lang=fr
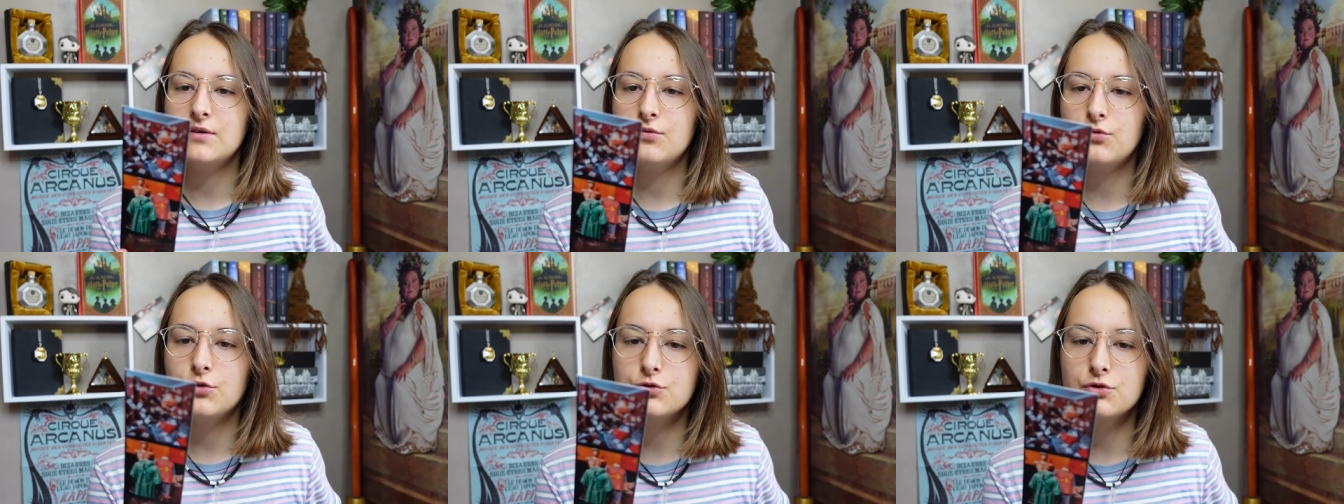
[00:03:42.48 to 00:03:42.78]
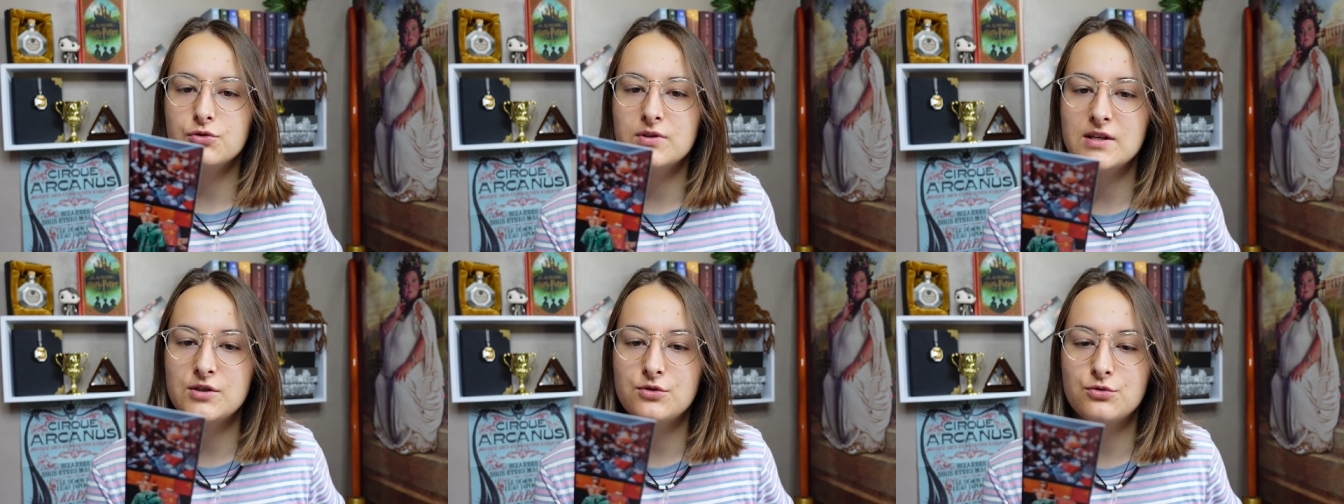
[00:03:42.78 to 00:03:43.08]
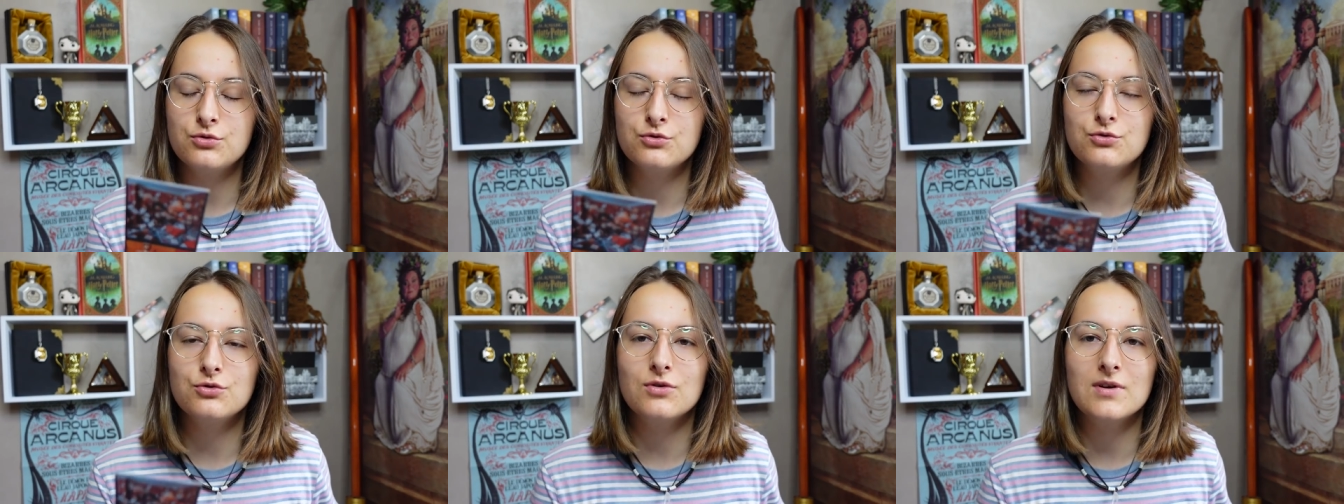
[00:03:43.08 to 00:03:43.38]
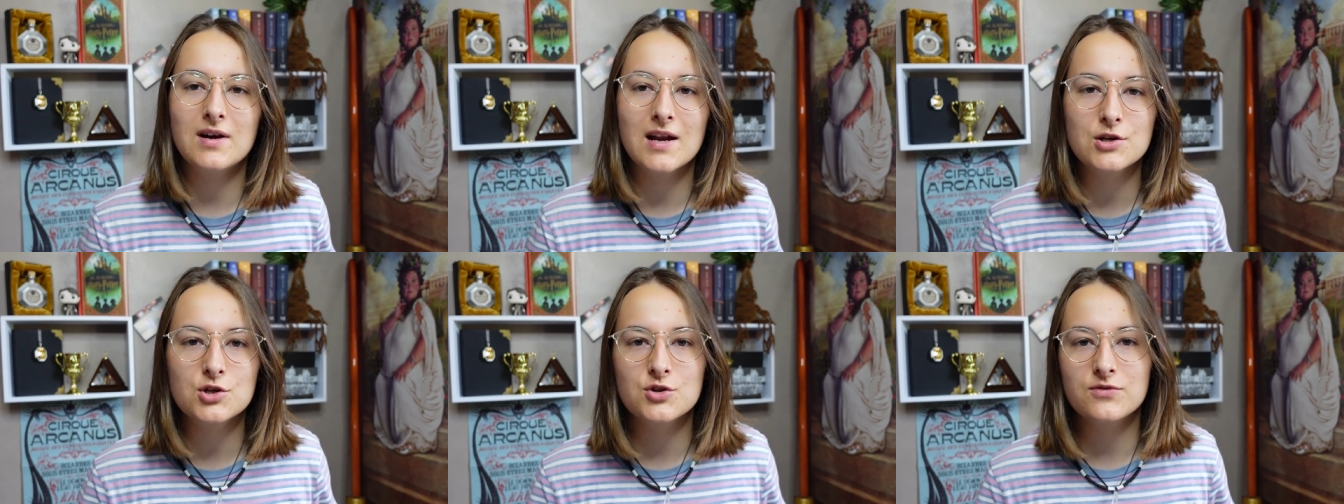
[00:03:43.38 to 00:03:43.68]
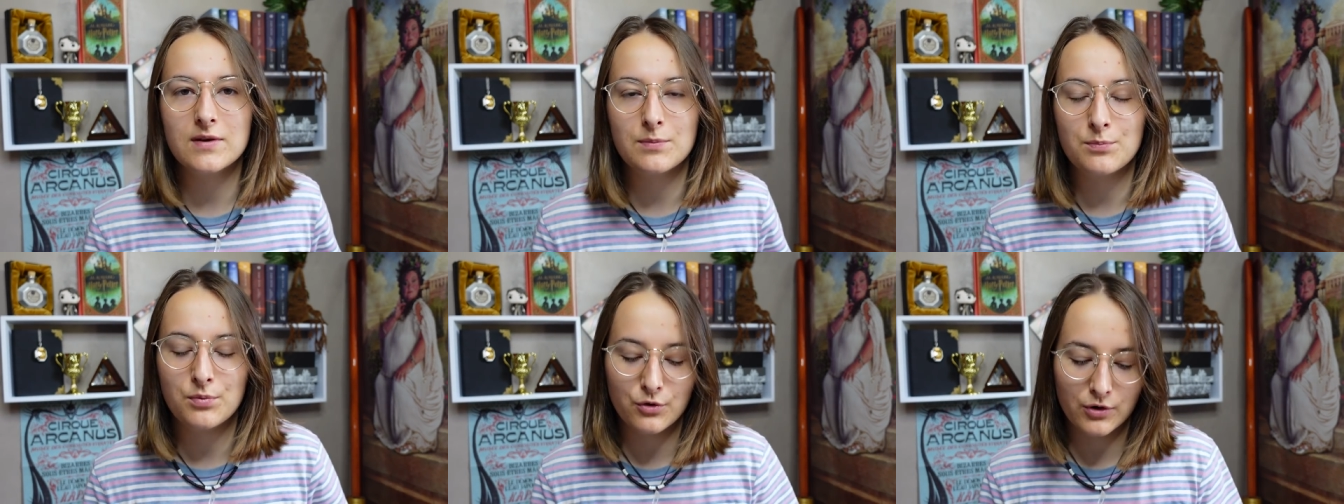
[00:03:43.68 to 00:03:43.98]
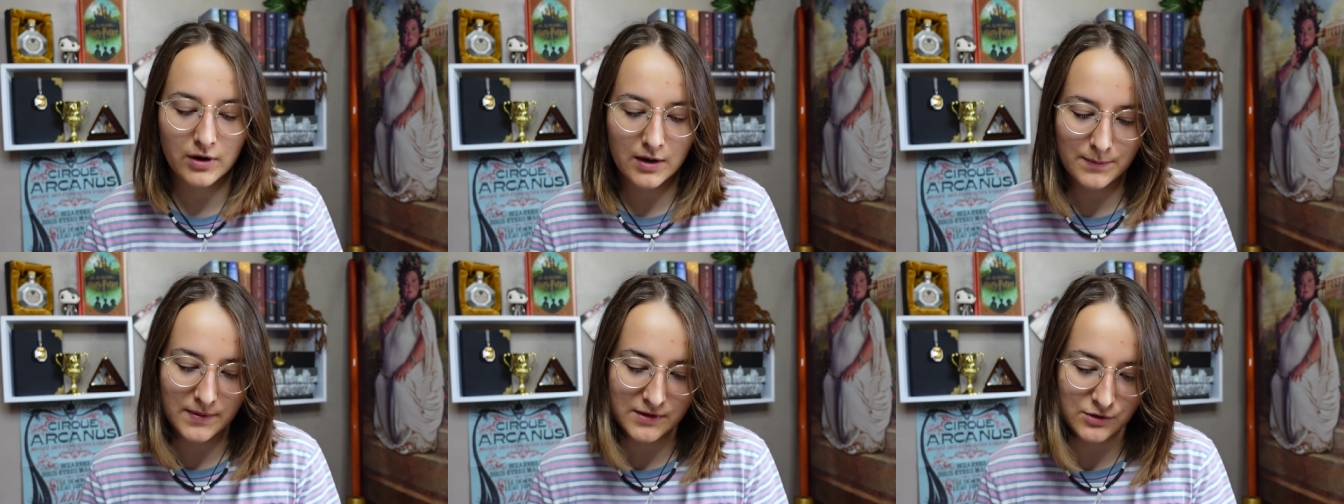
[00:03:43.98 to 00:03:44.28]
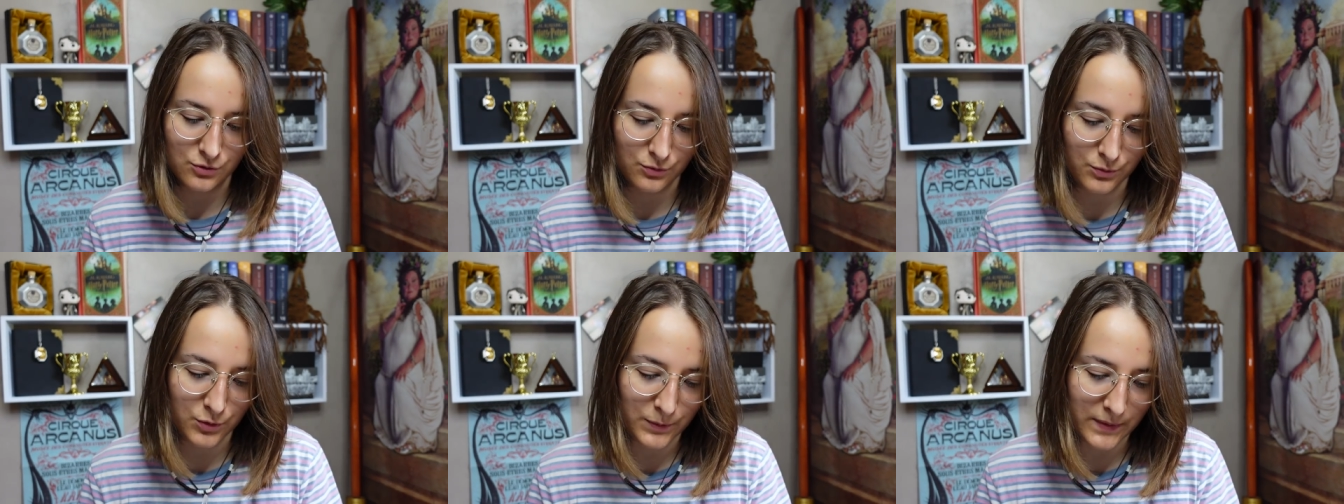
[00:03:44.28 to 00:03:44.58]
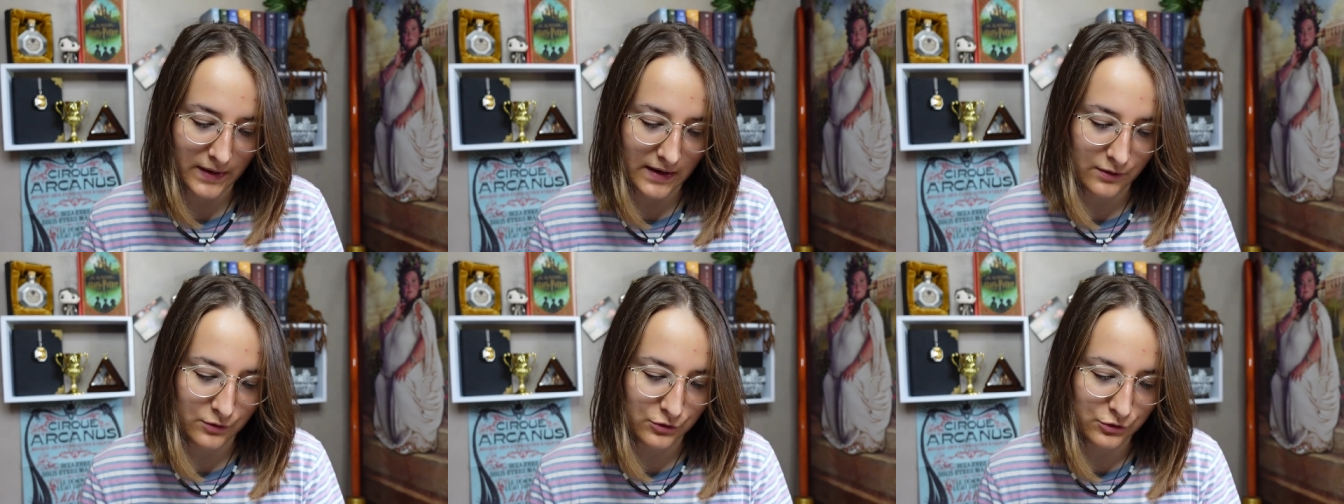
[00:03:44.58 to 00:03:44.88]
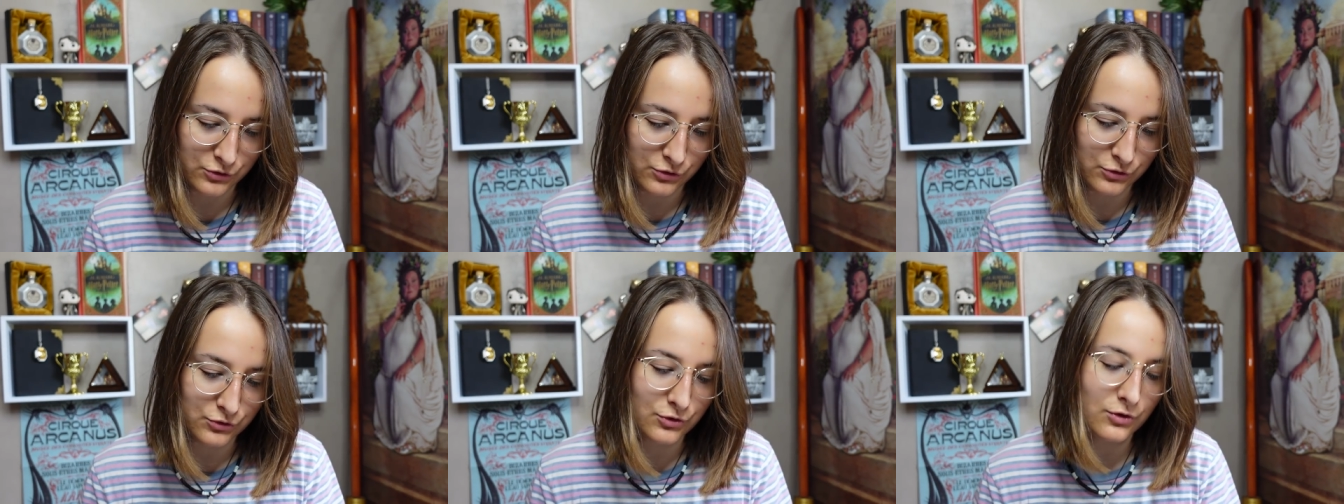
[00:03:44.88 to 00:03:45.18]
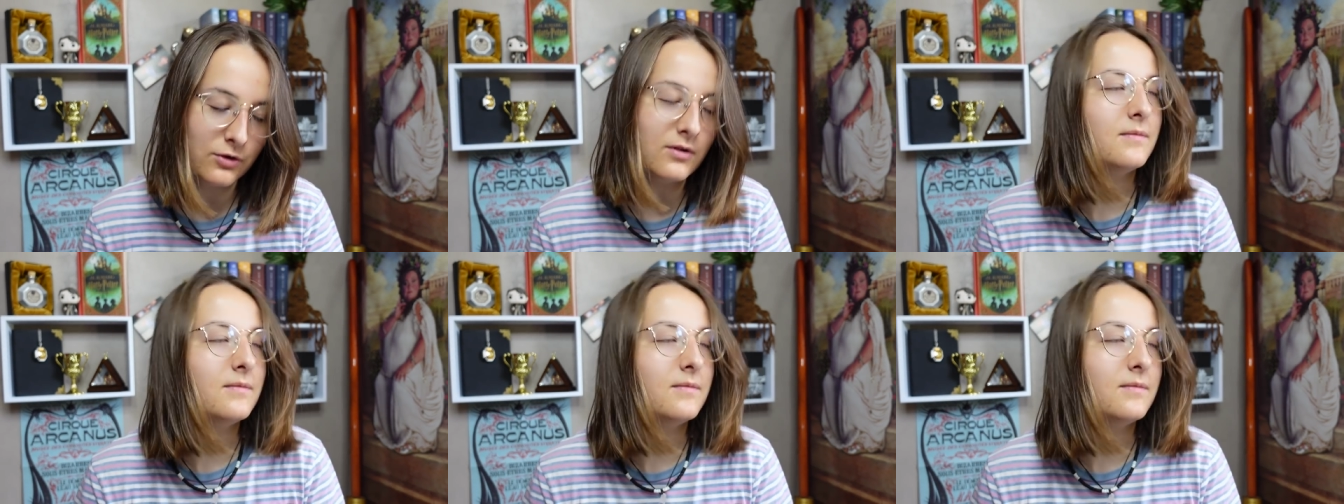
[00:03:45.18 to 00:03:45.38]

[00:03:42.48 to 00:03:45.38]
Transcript: des photos des studios. Là je vais pleurer parce qu'on peut pas aller au studio.